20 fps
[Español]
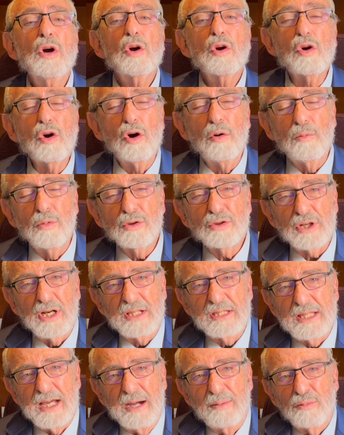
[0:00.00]
cómo
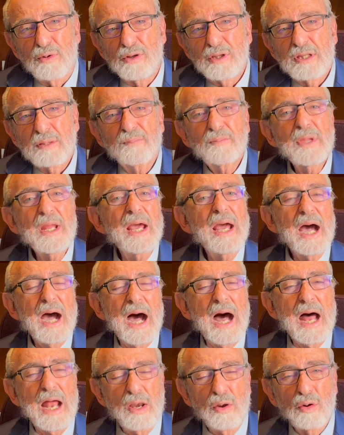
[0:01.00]
tratamos
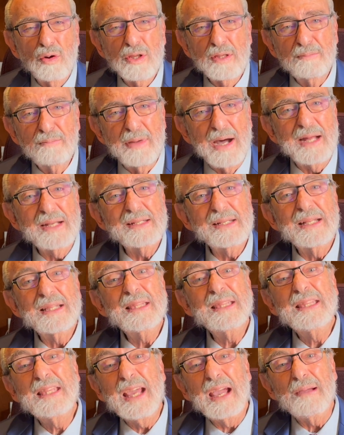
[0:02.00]
a los más
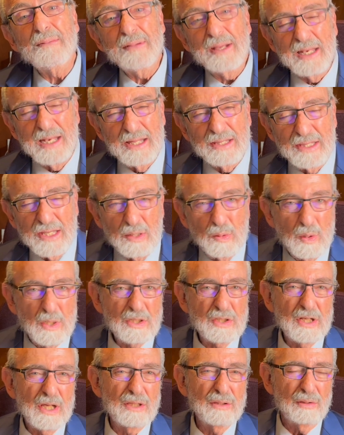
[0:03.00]
débiles de
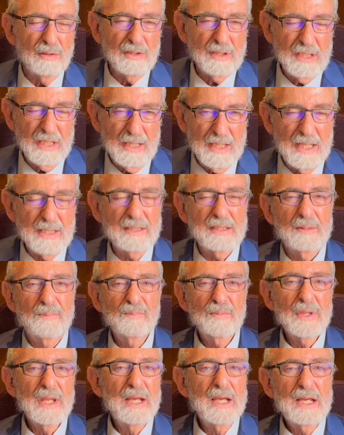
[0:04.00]
nuestra sociedad.
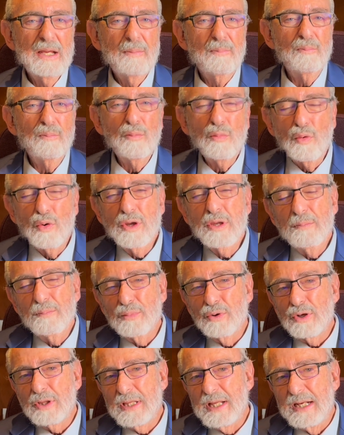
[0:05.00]
Muy
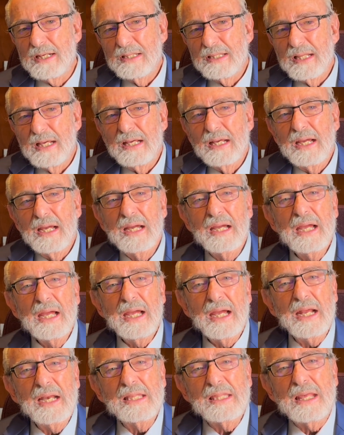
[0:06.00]
importante
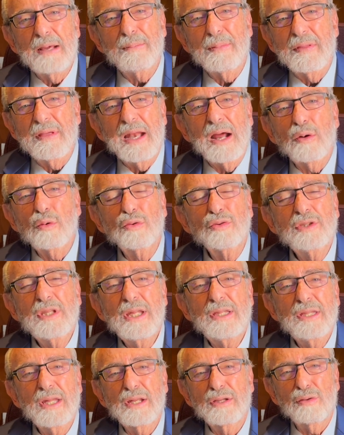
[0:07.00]
el tema de la
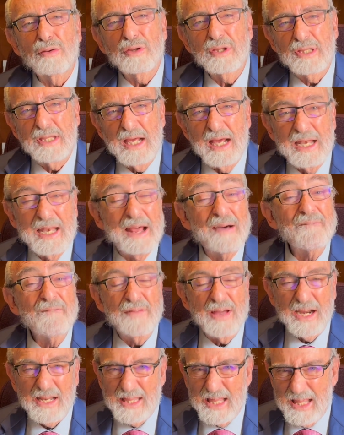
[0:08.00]
justicia social
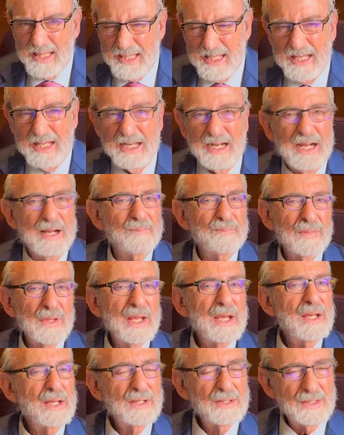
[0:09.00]
verdadera,
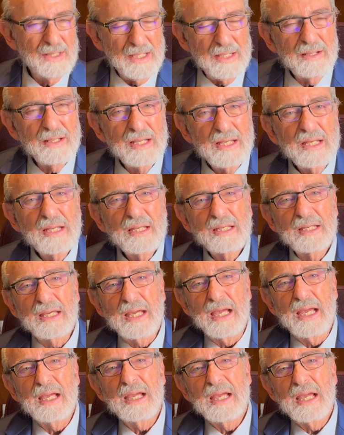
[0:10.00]
¿sí?
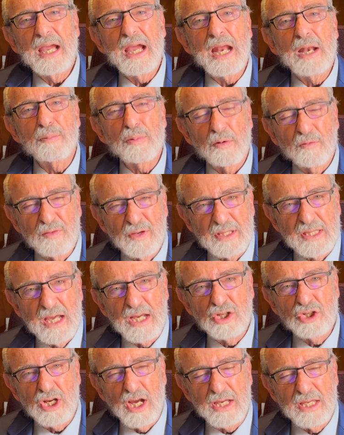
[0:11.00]
que el profeta
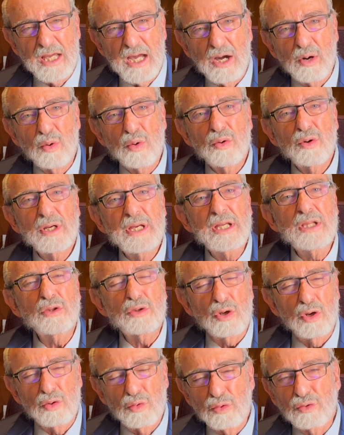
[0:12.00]
Ishayahu
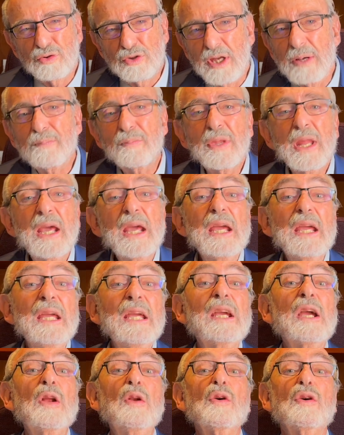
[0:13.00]
introduce
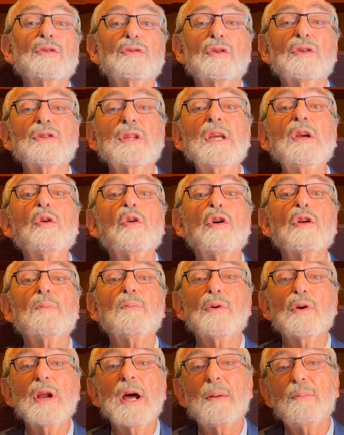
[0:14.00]
y que nosotros
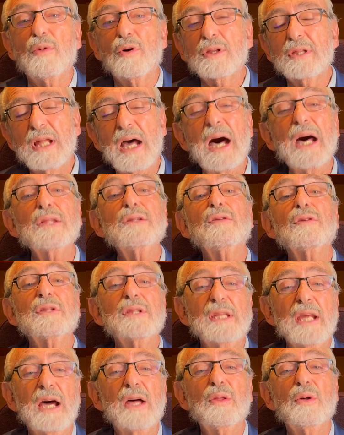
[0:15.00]
incorporamos
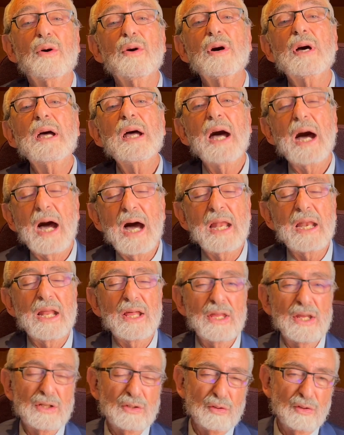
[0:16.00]
asociado a la
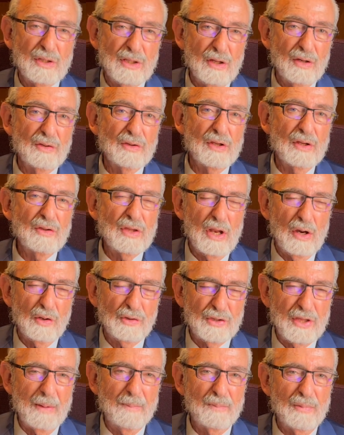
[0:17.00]
destrucción de
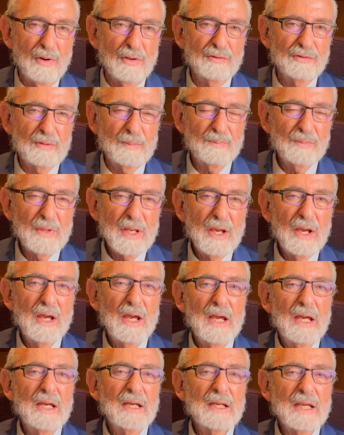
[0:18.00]
los templos.
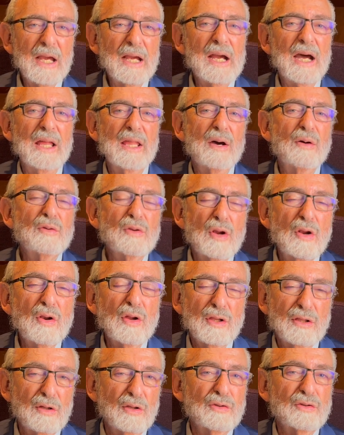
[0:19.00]
Que cada uno de
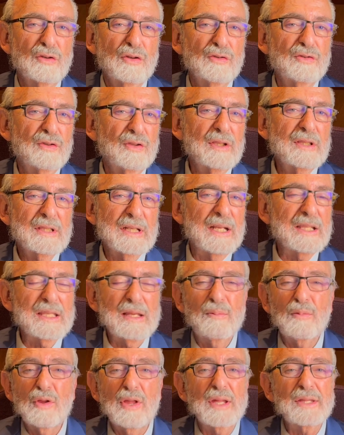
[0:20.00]
nosotros
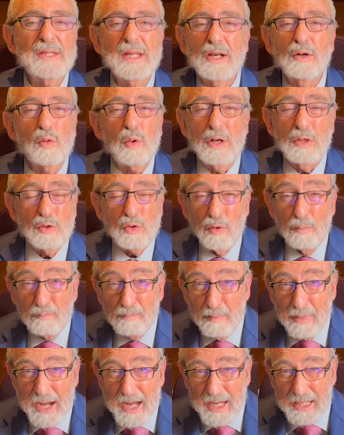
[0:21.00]
tratemos de hacer cuanto
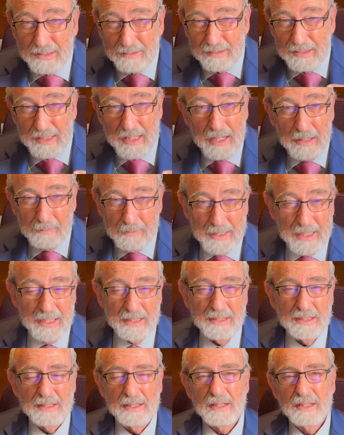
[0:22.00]
más el
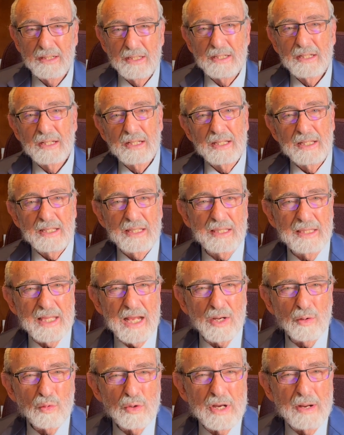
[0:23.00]
bien y de
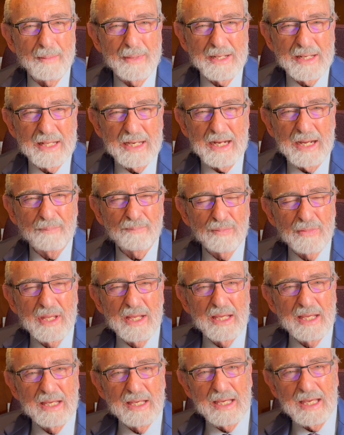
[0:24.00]
alguna manera
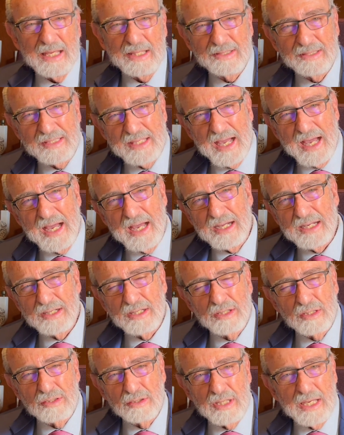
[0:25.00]
está
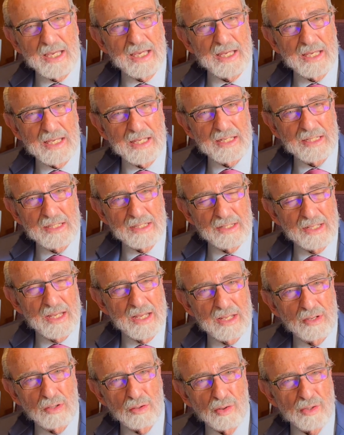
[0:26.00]
en,
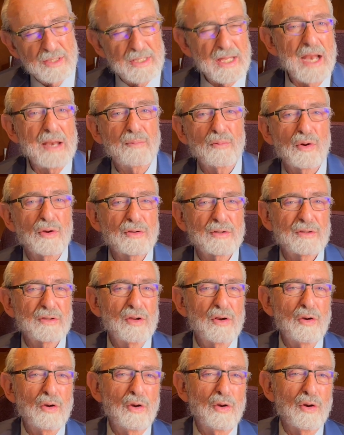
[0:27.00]
los salmos
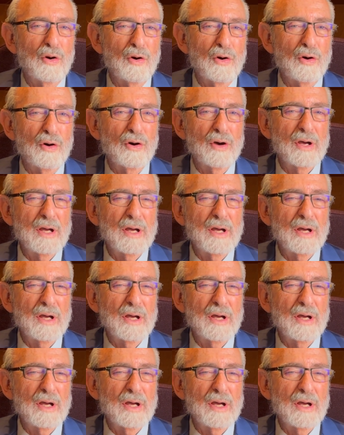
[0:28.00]
lo